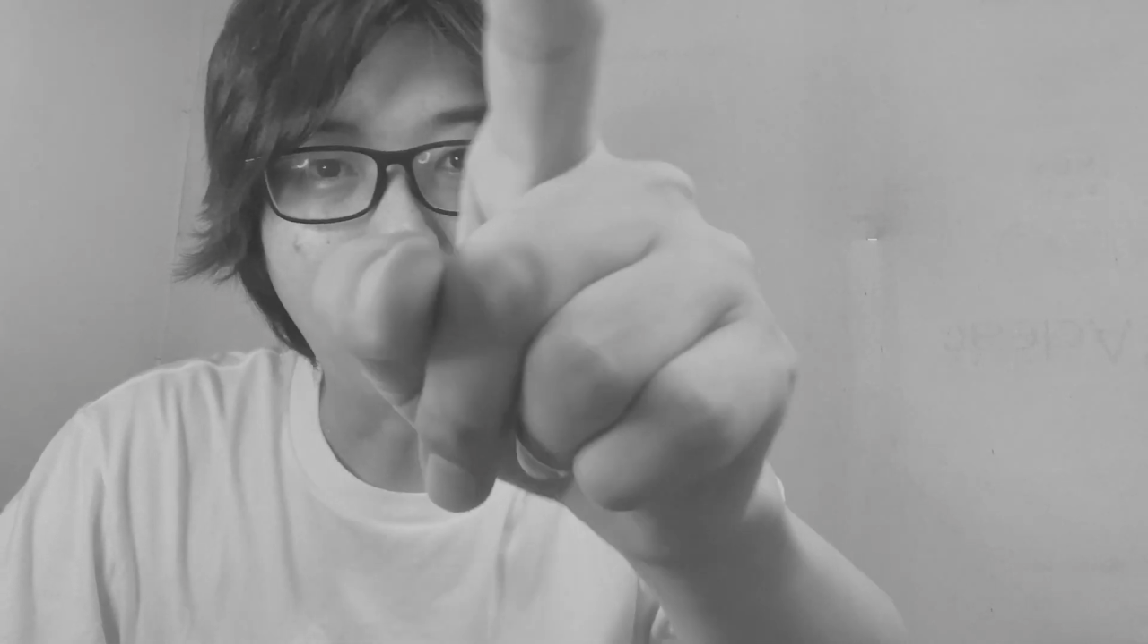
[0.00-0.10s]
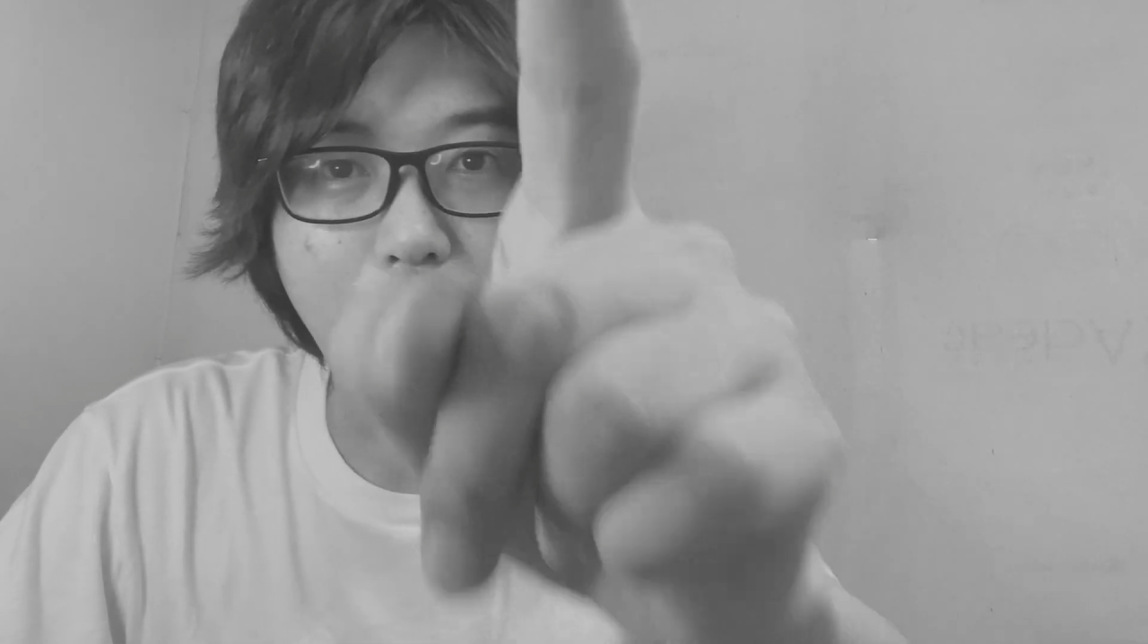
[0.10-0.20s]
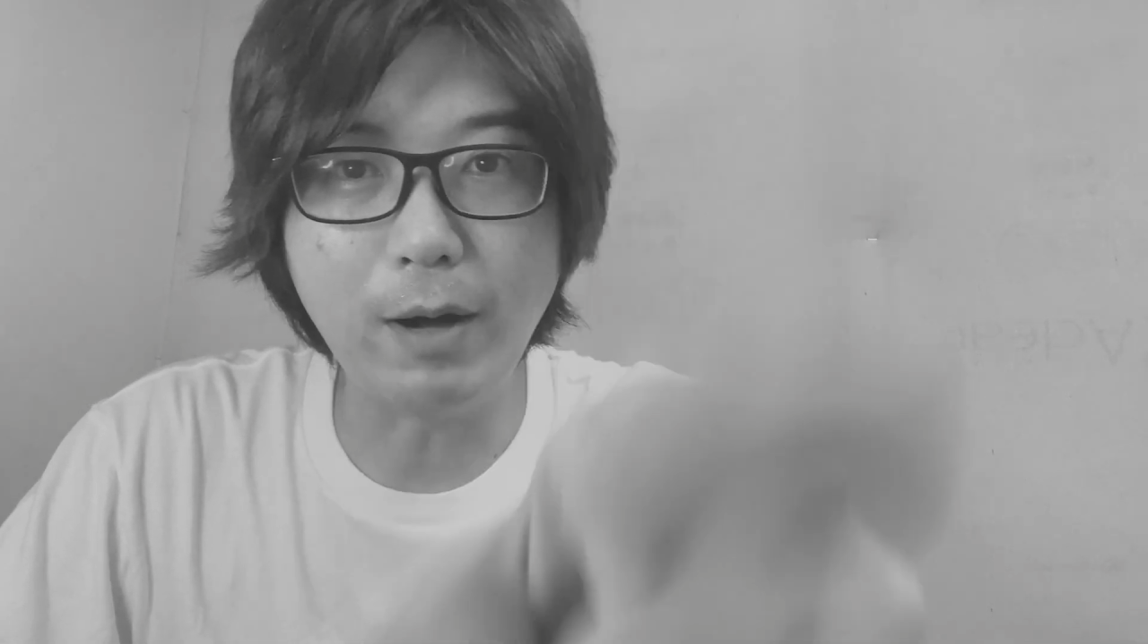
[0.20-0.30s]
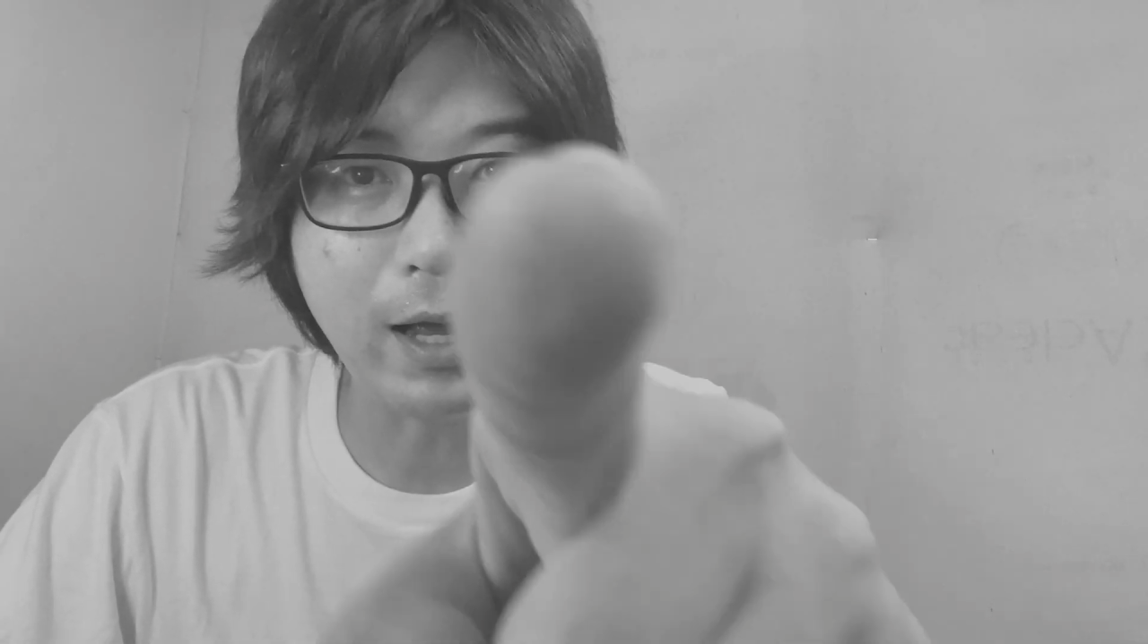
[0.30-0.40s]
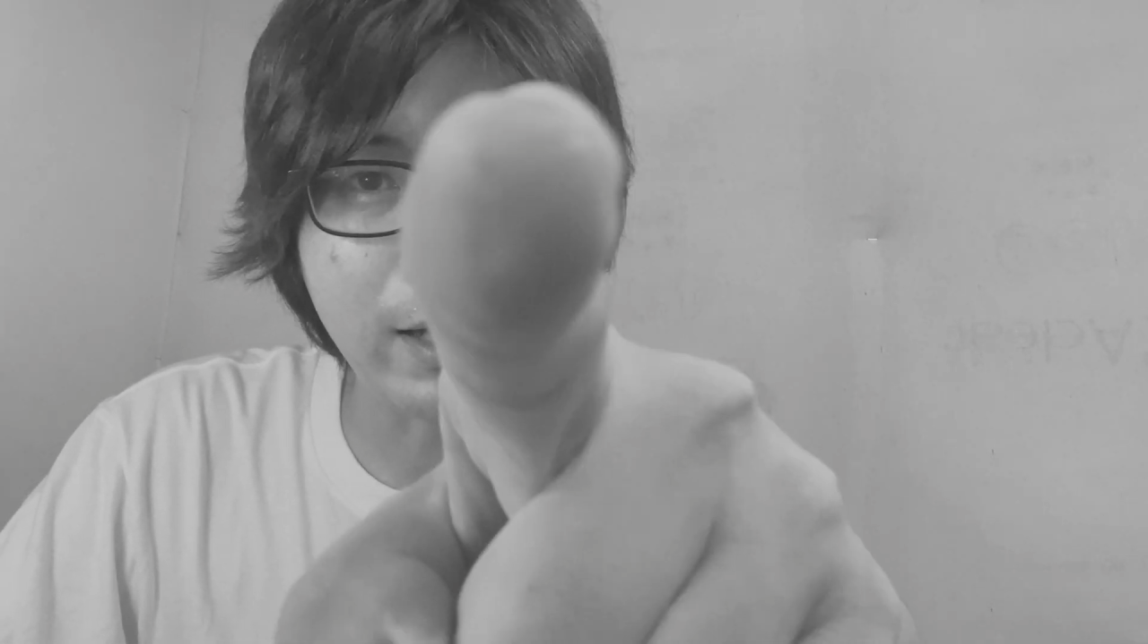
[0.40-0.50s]

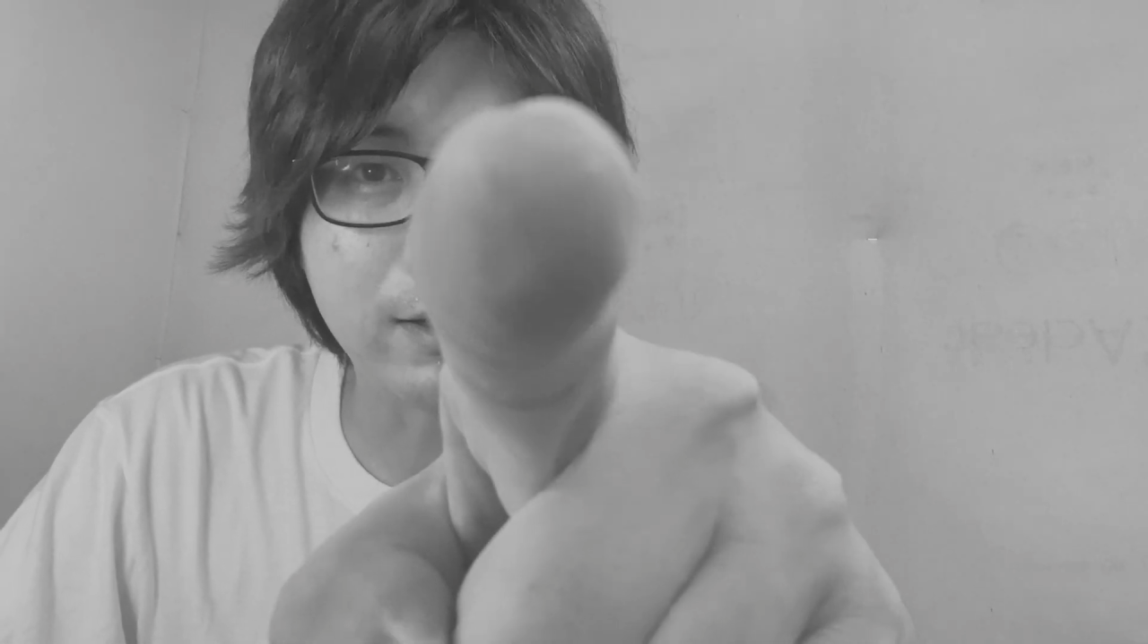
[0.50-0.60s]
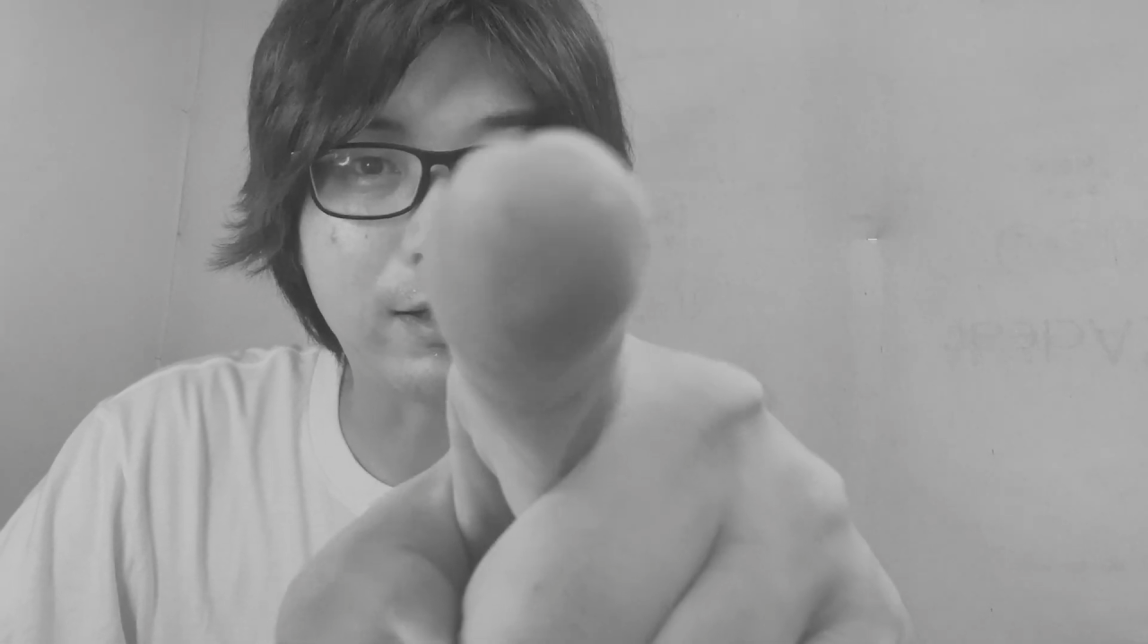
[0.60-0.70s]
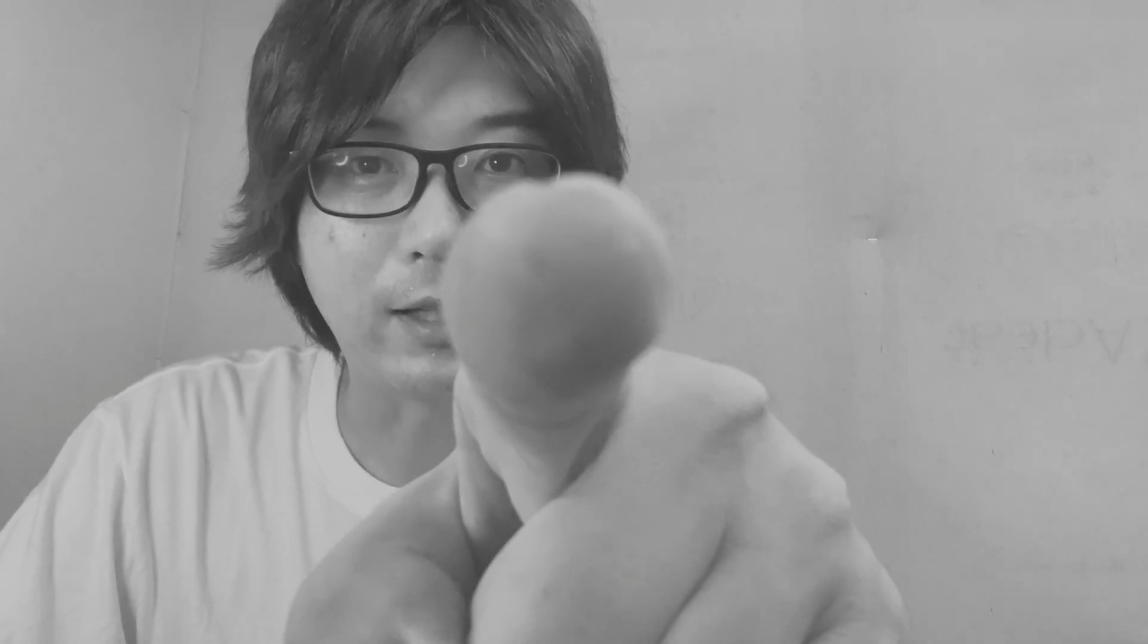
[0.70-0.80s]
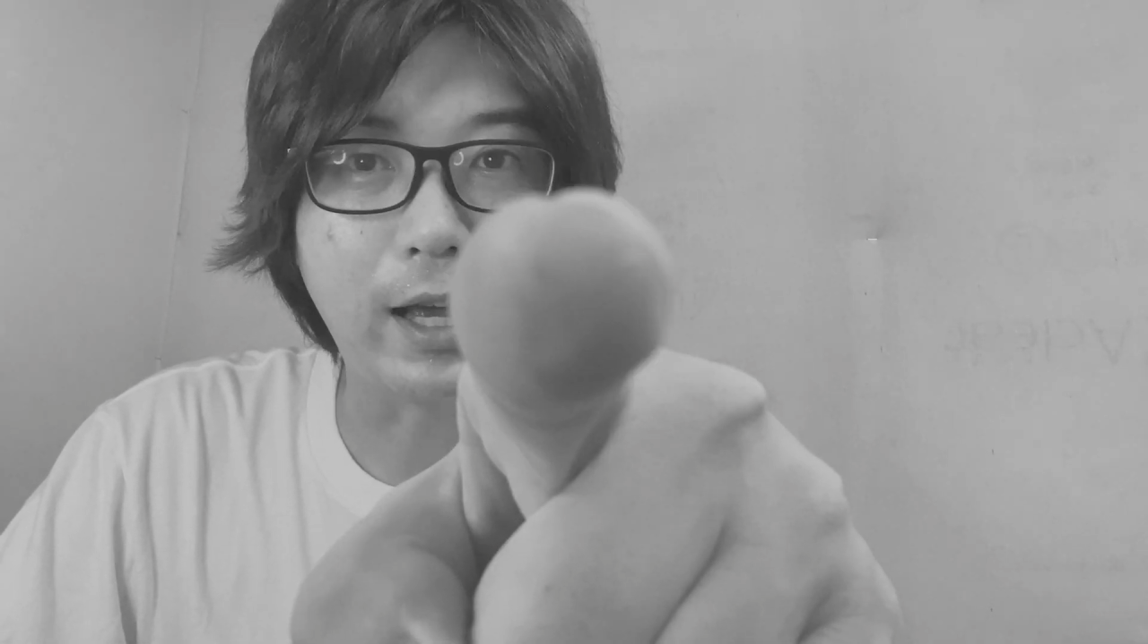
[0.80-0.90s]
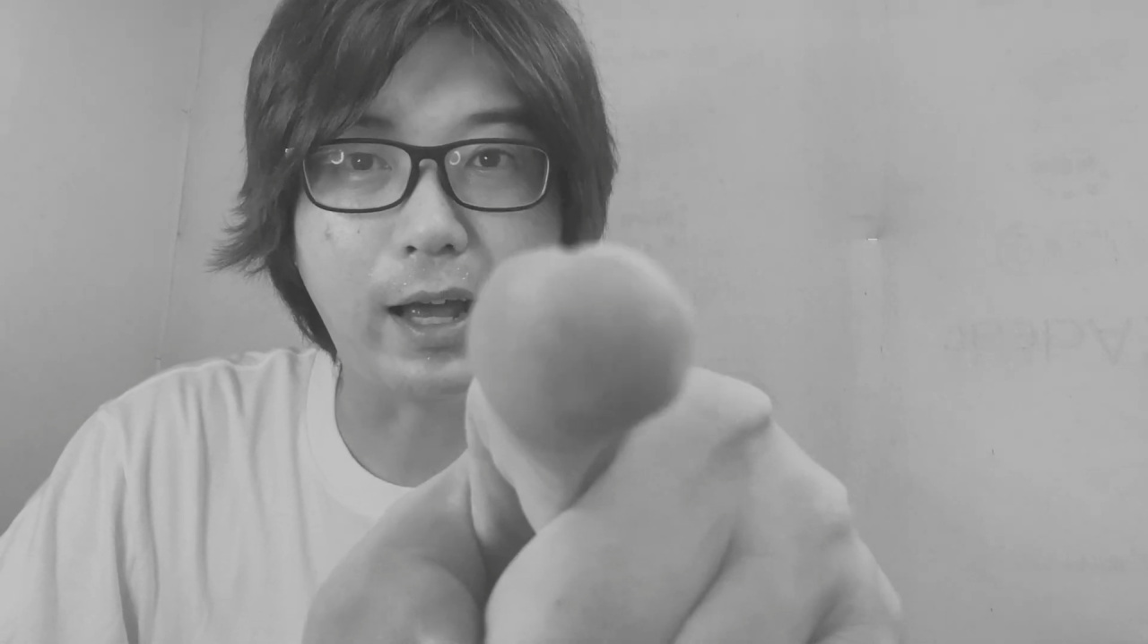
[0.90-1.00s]
お前っ
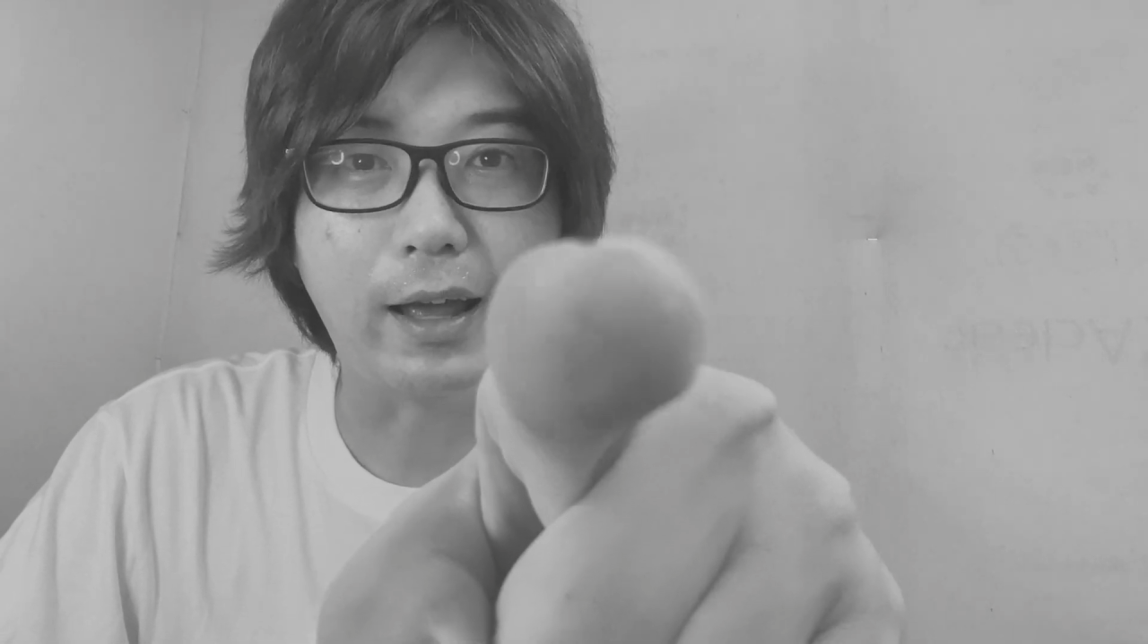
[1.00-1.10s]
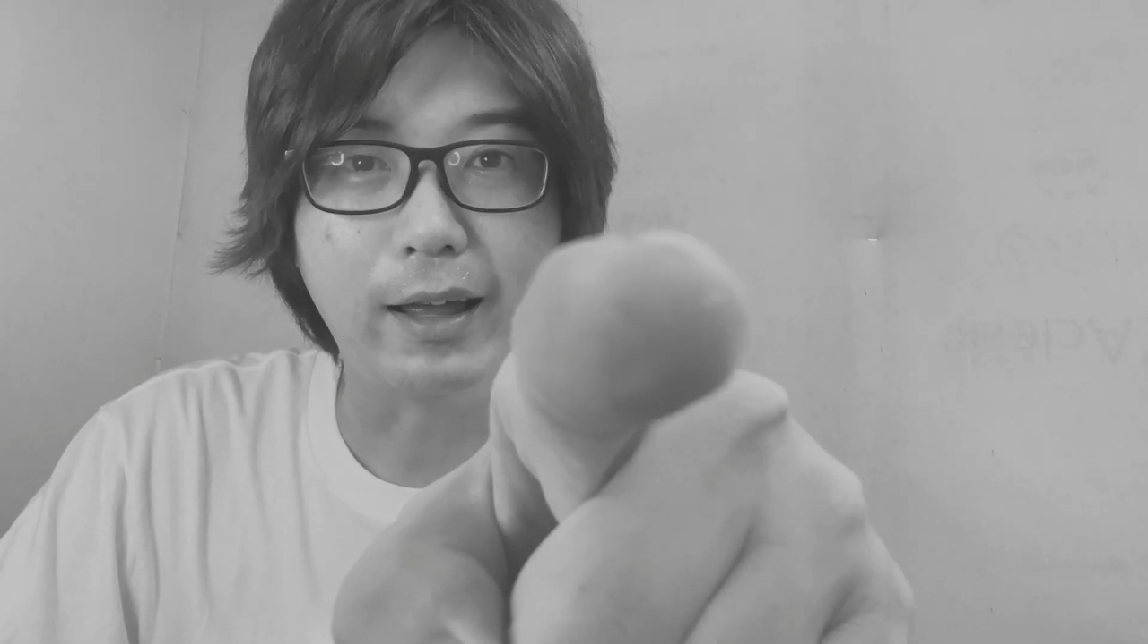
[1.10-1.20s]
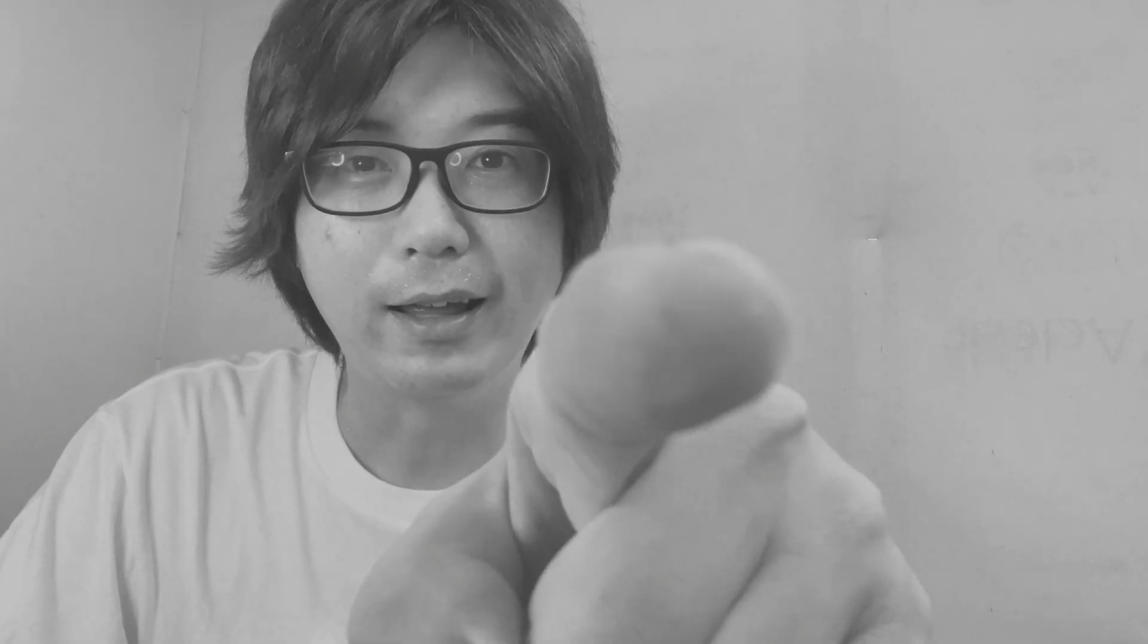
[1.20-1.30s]
て